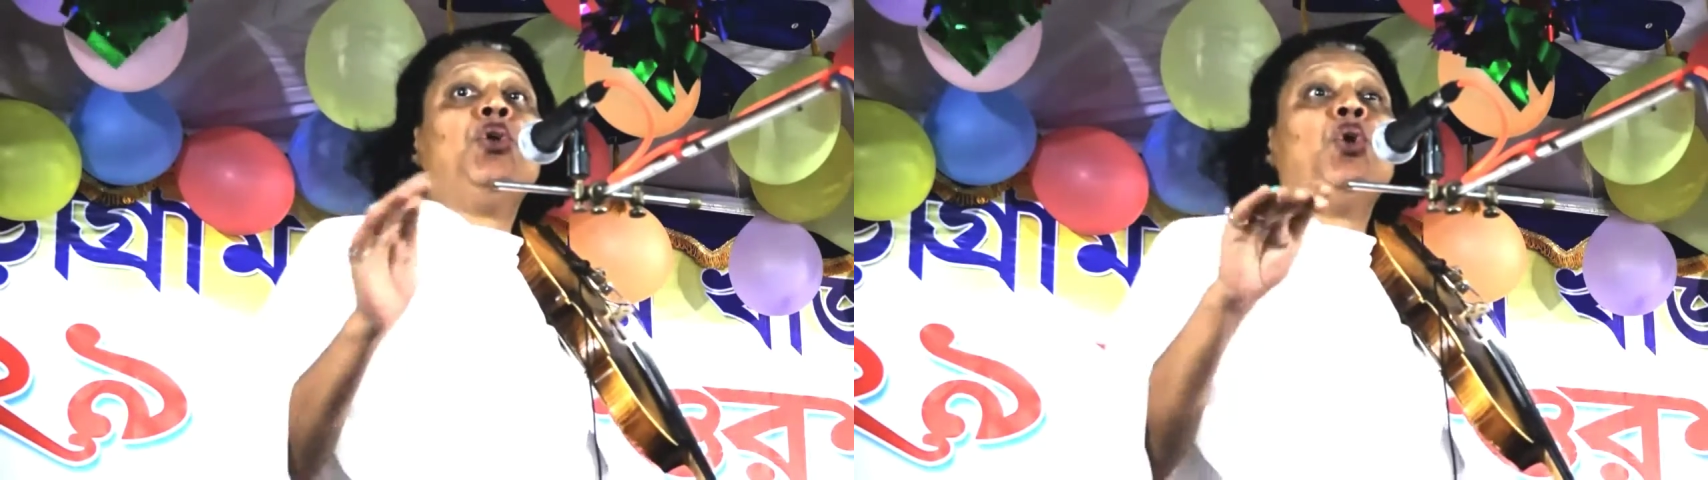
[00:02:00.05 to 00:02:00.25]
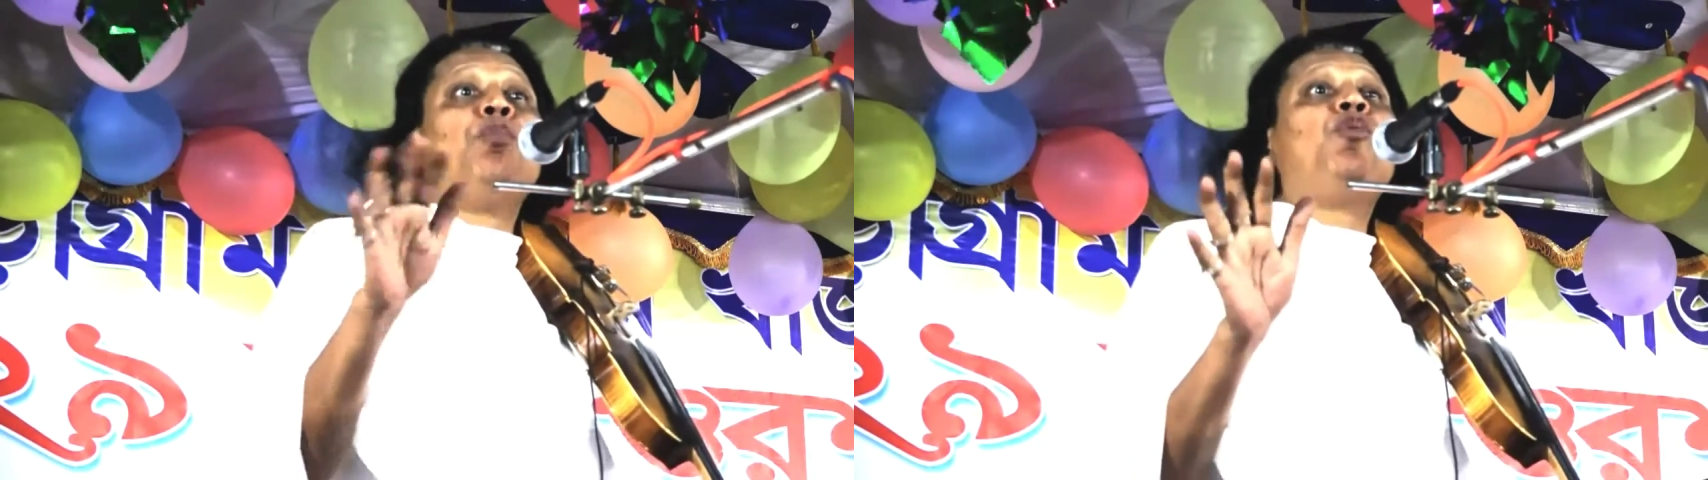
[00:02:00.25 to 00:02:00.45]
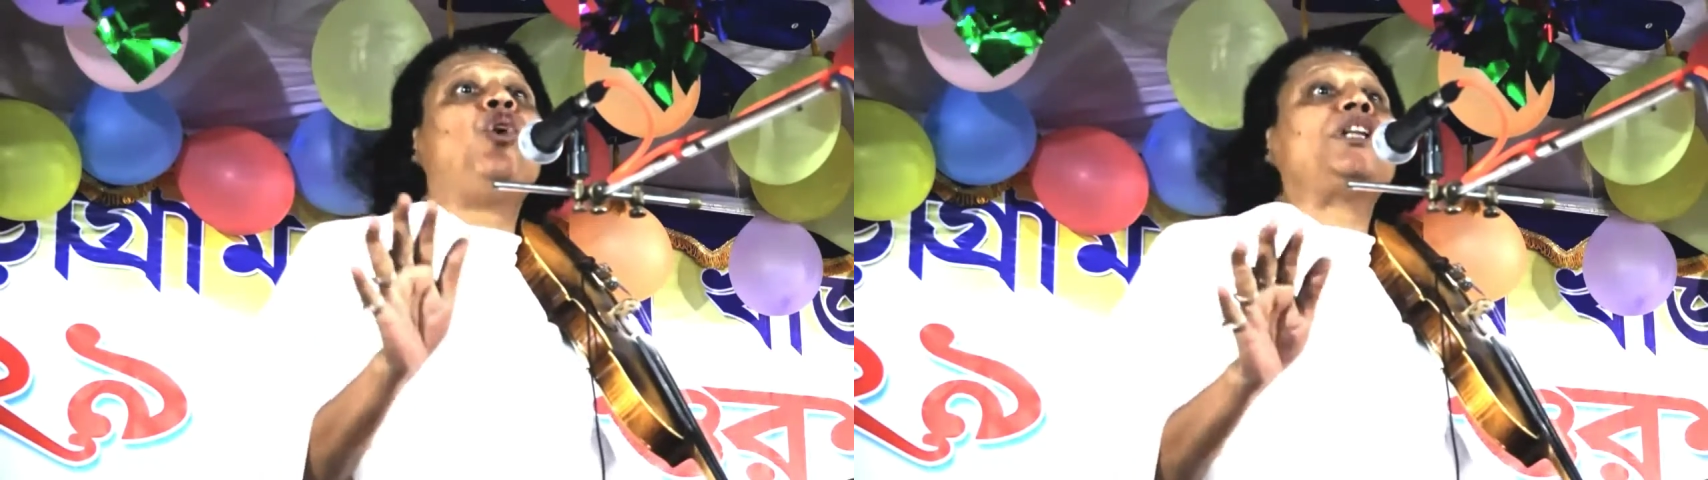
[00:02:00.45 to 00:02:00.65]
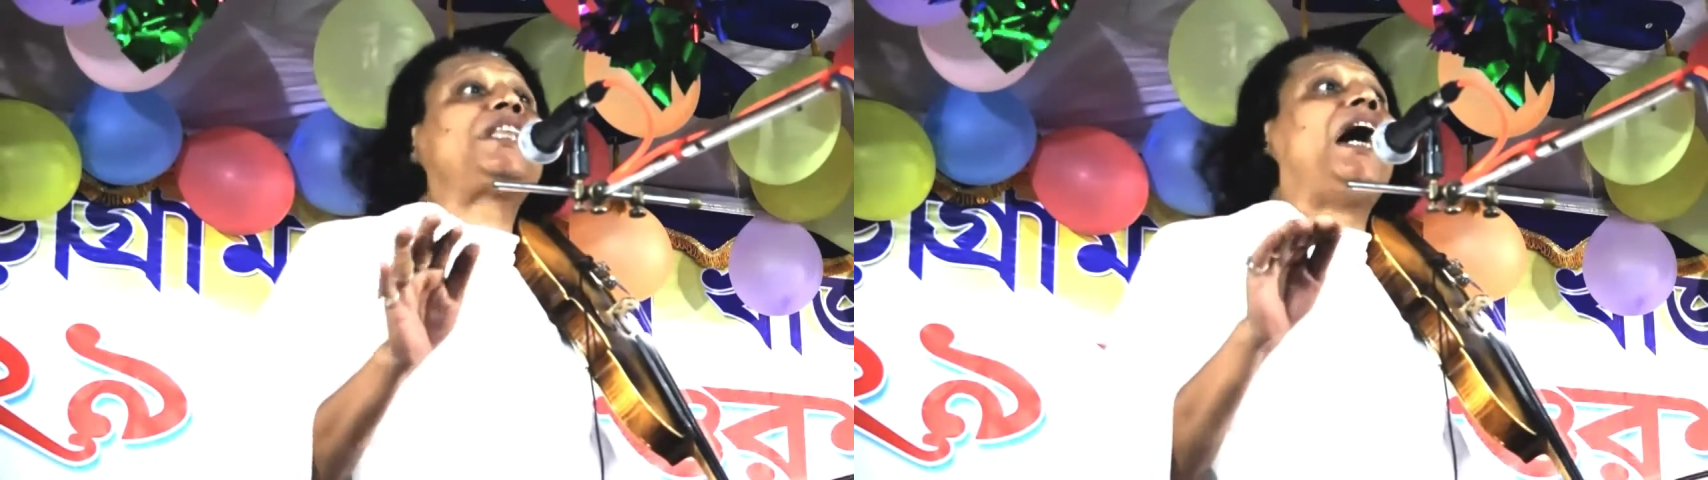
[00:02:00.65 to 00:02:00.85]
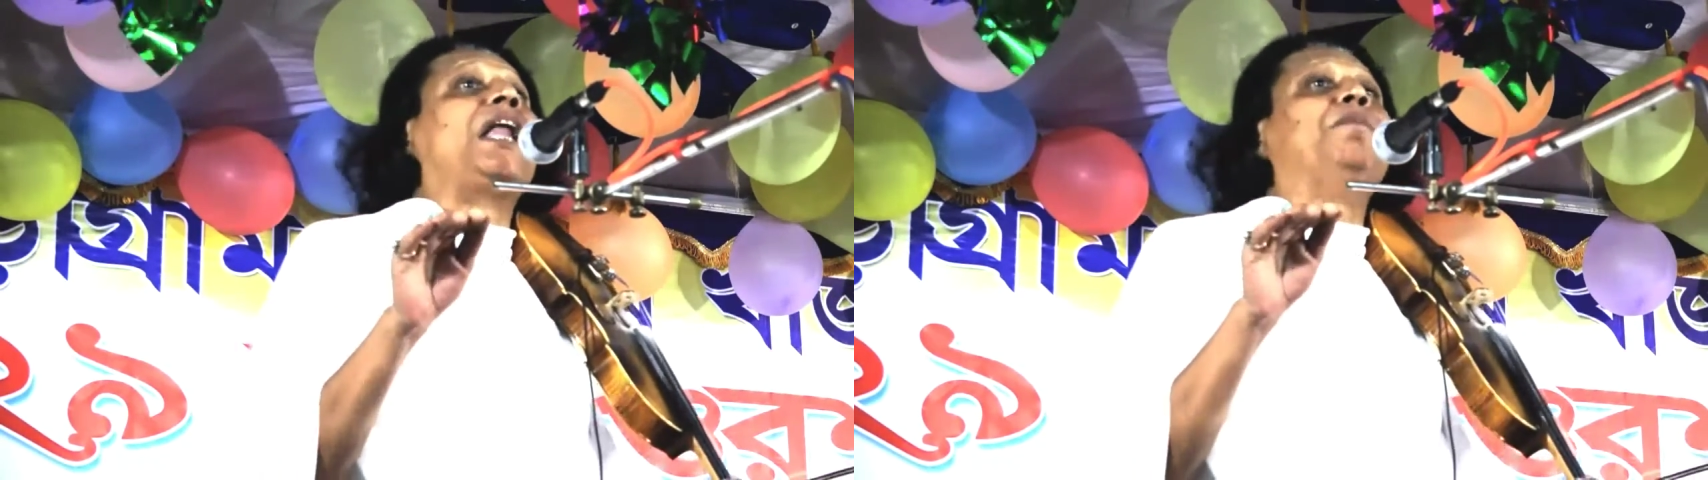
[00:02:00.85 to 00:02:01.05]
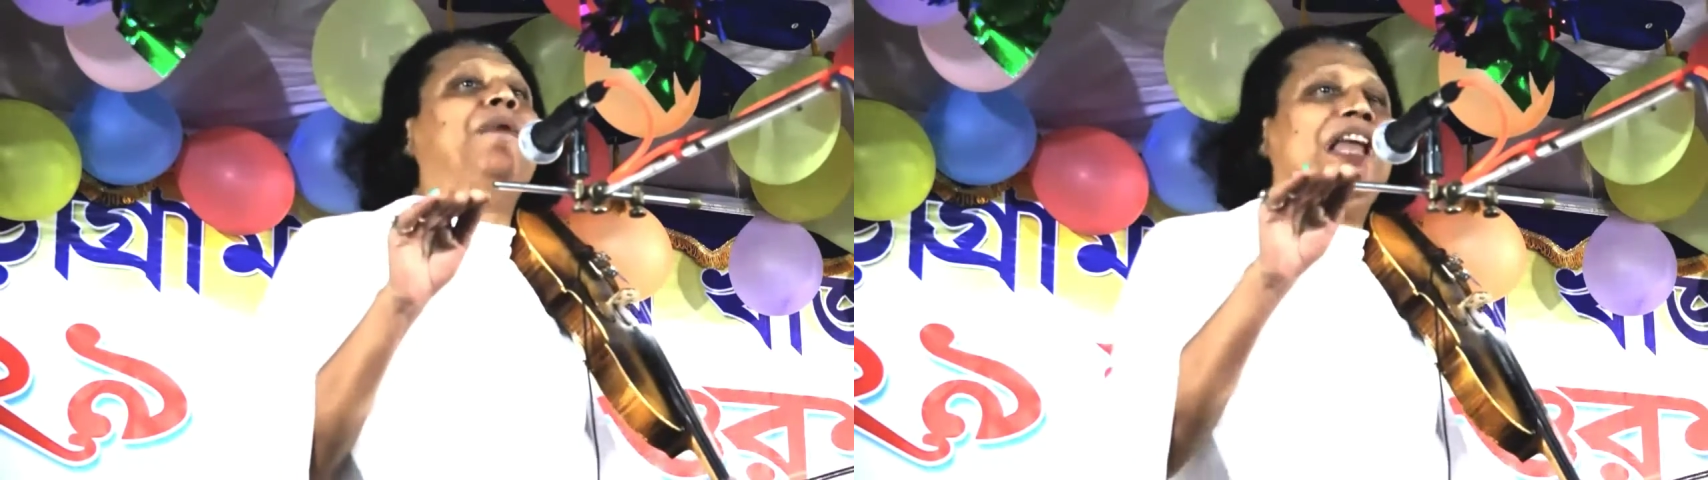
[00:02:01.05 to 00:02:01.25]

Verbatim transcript: নবুয়ত আর